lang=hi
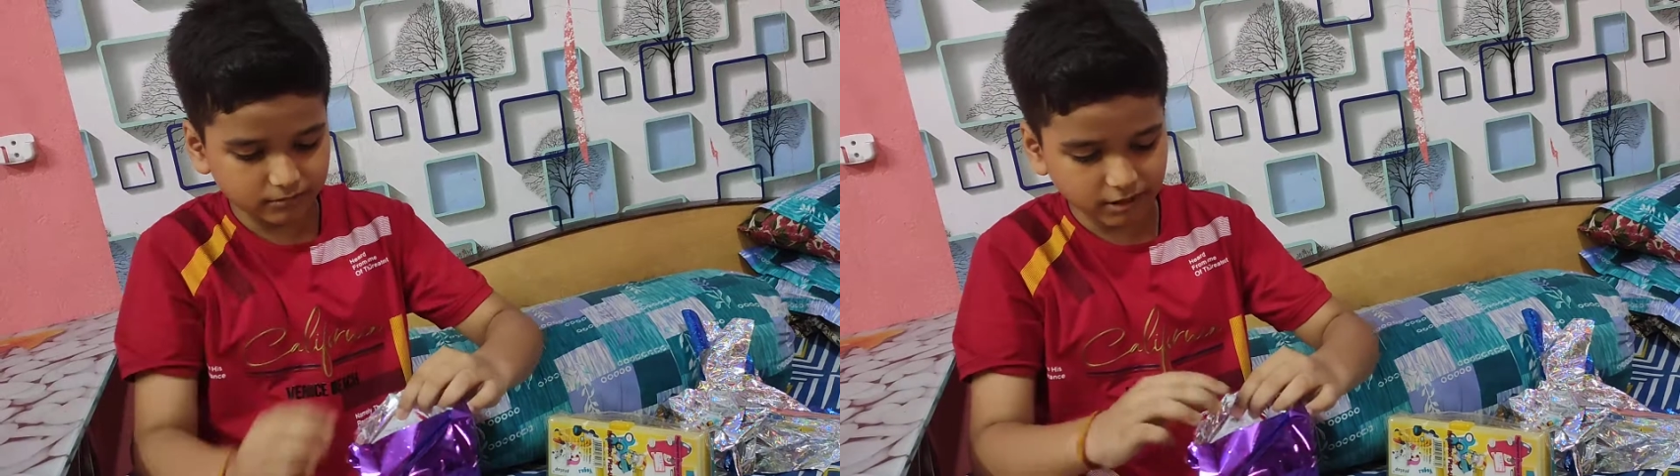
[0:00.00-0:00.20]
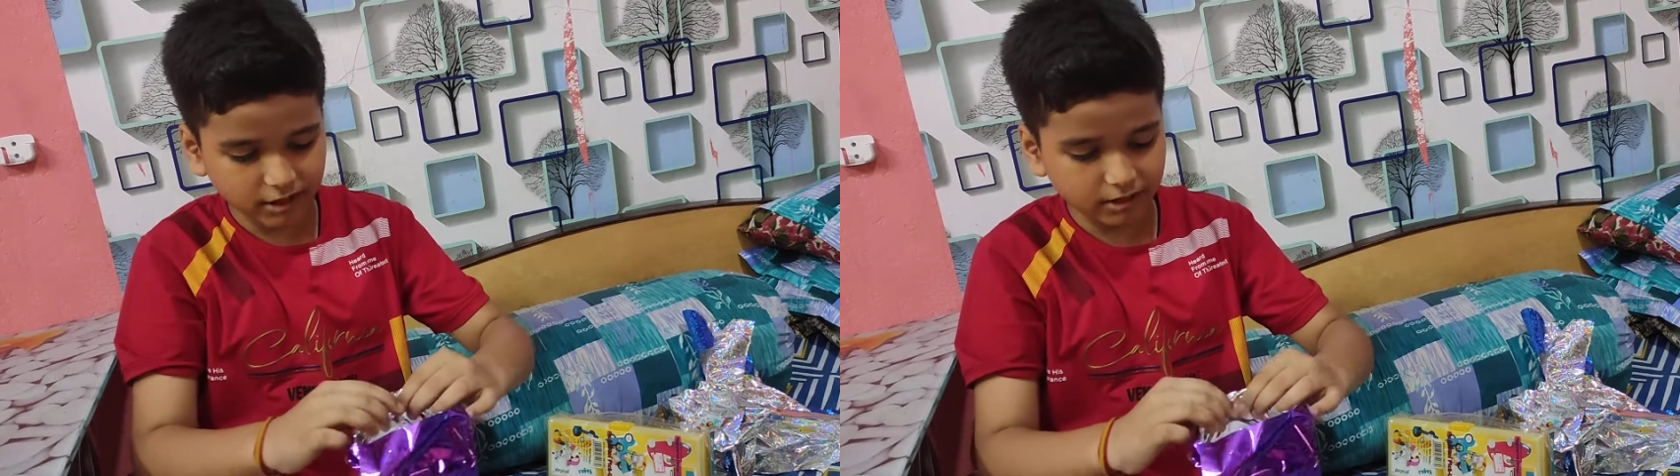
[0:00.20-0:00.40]

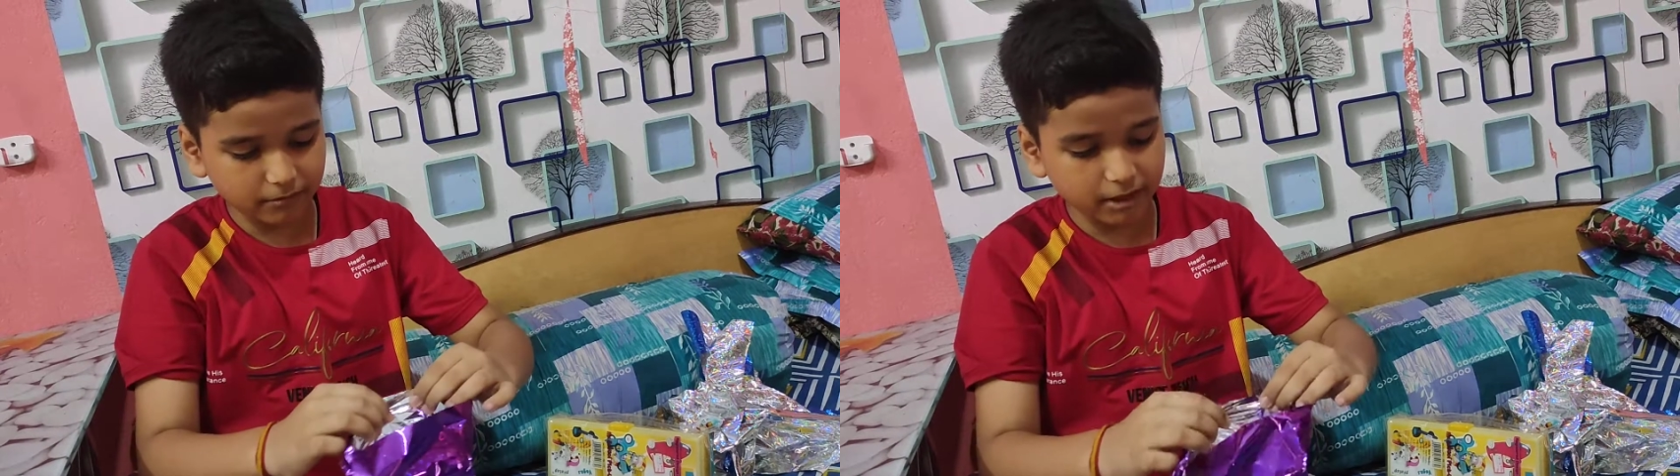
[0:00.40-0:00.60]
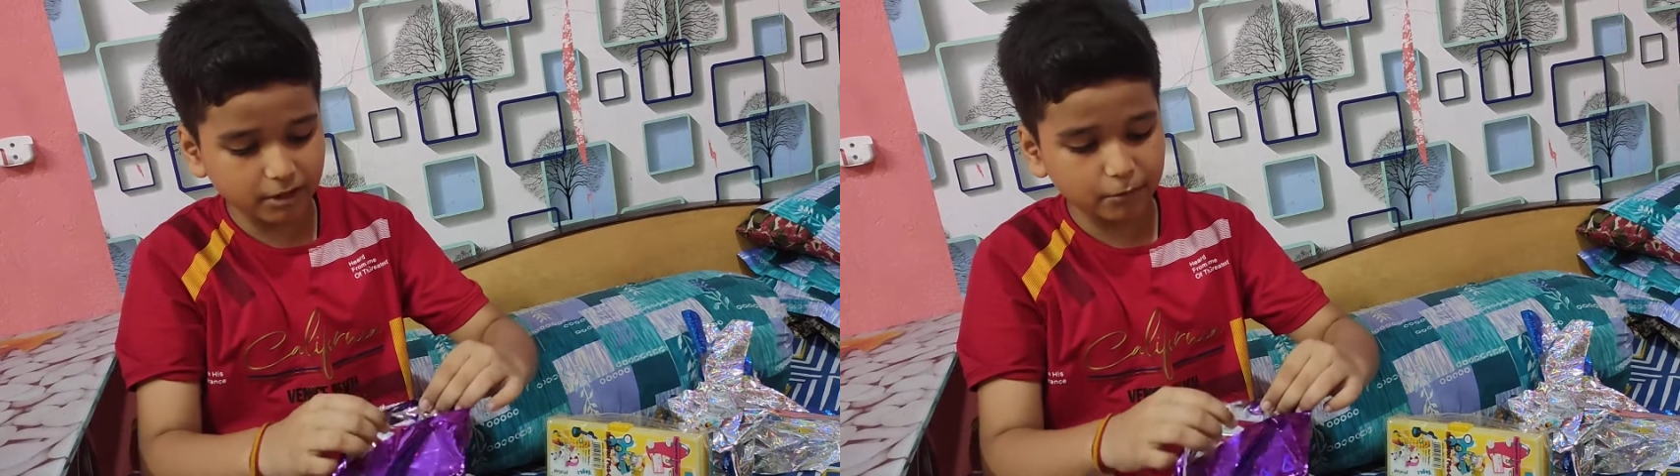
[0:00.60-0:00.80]
मैं
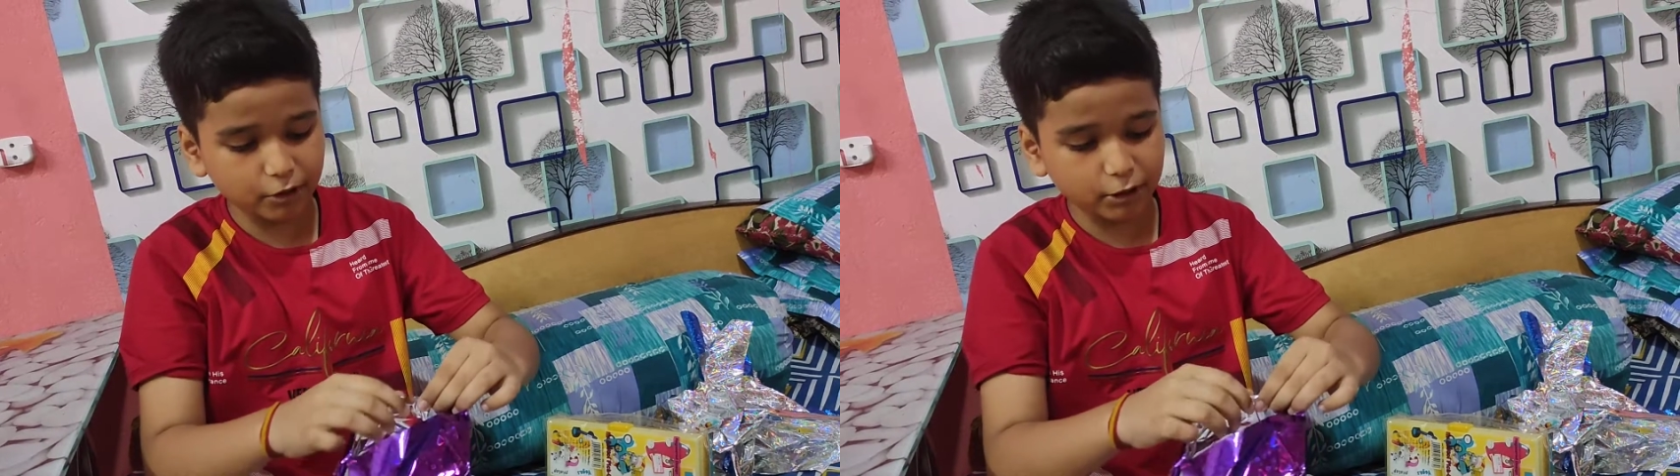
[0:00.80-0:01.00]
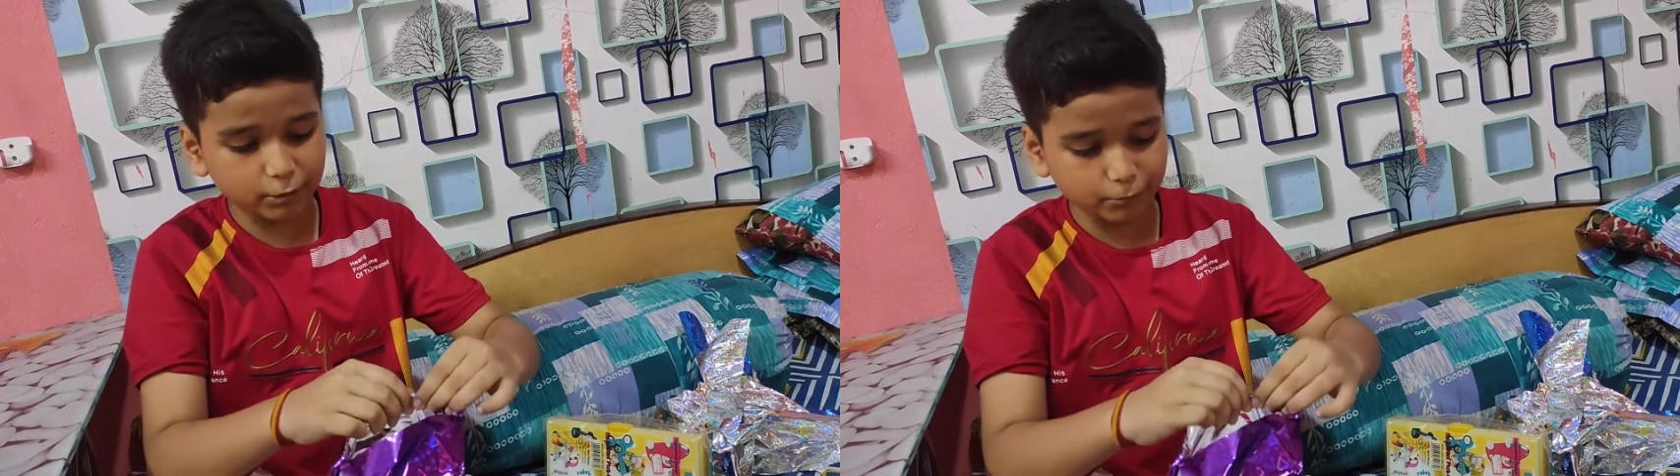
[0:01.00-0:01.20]
मेरा
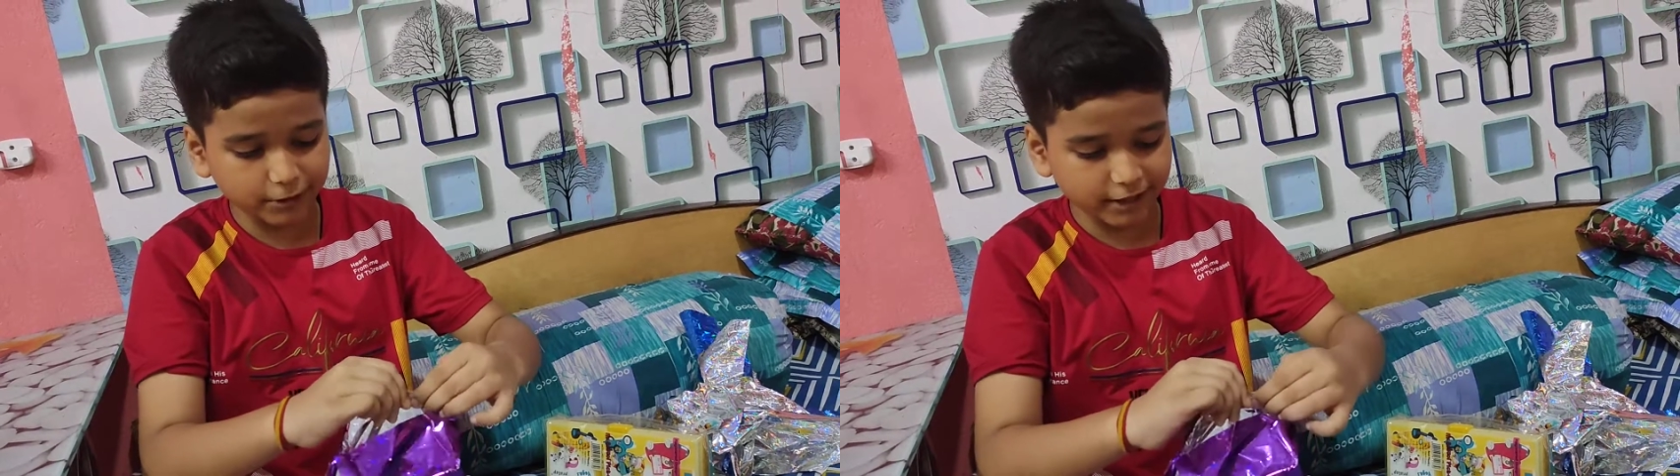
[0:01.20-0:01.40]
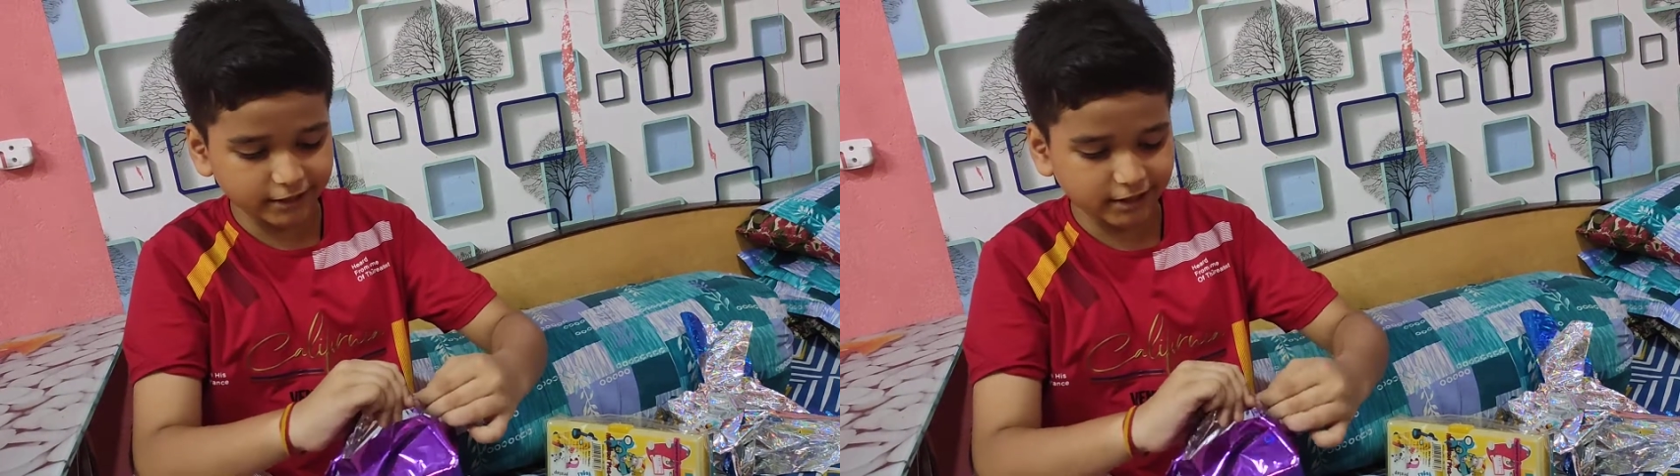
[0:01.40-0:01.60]
बॉटल टूट
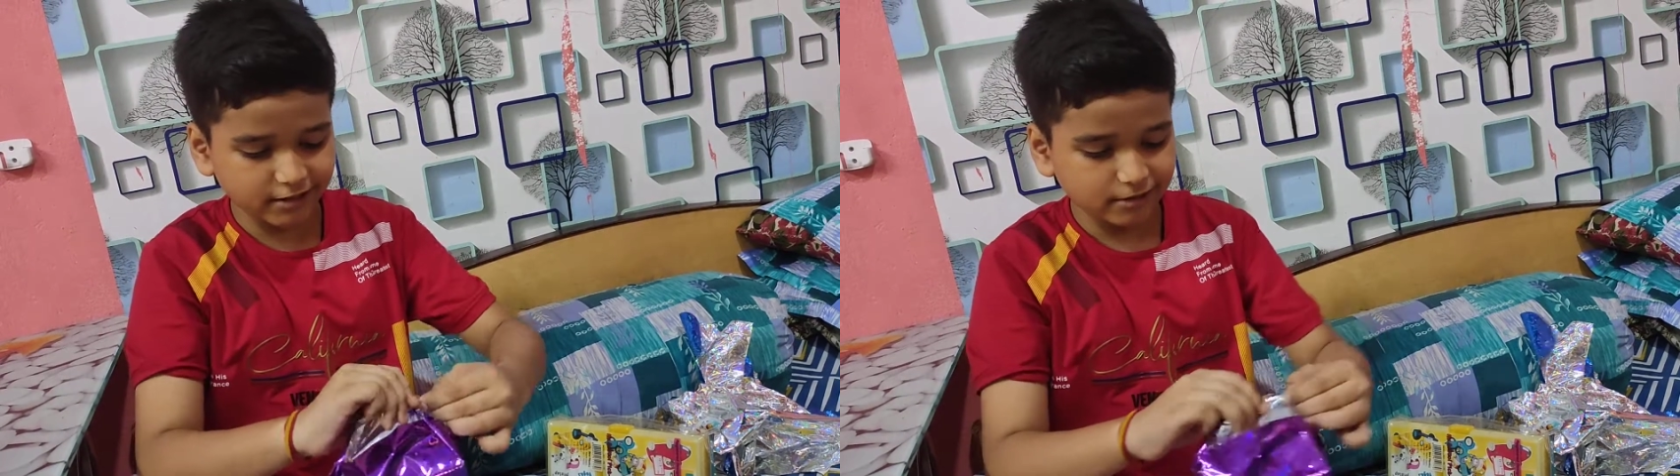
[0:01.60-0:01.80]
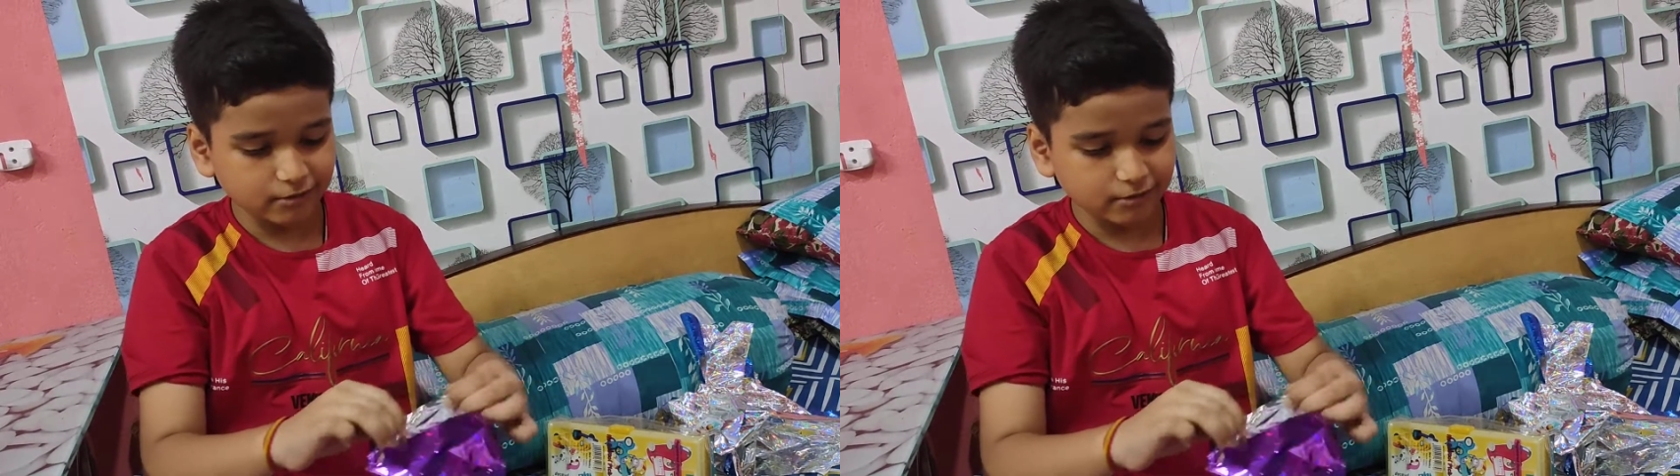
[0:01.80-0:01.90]
गया था